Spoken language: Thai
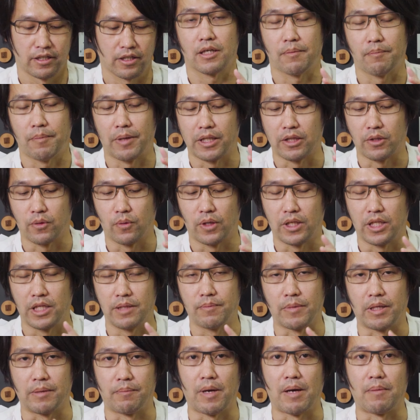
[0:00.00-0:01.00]
จะเป็นตัว
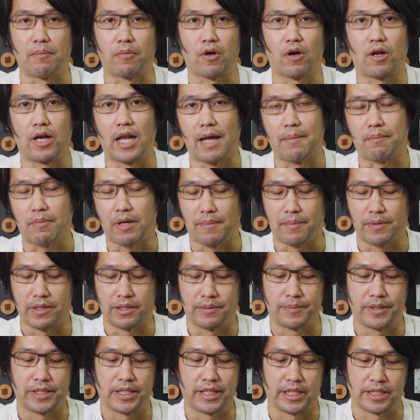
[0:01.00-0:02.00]
ที่เหมือนแบบคอลแลบกับ
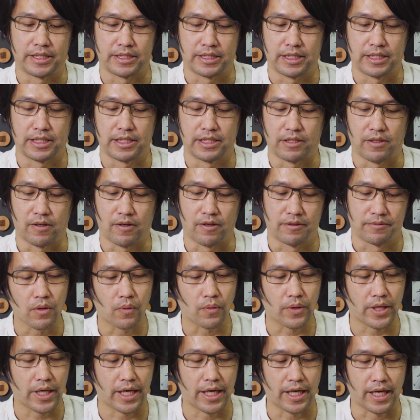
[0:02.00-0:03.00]
Urban Nature เนาะ
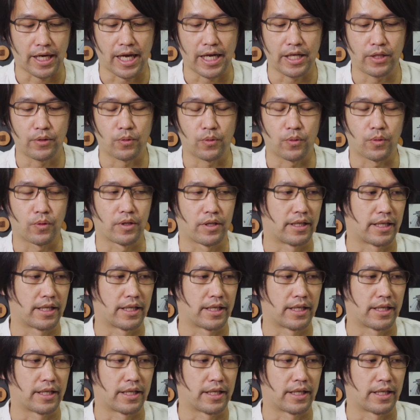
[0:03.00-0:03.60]
โอเคให้ดู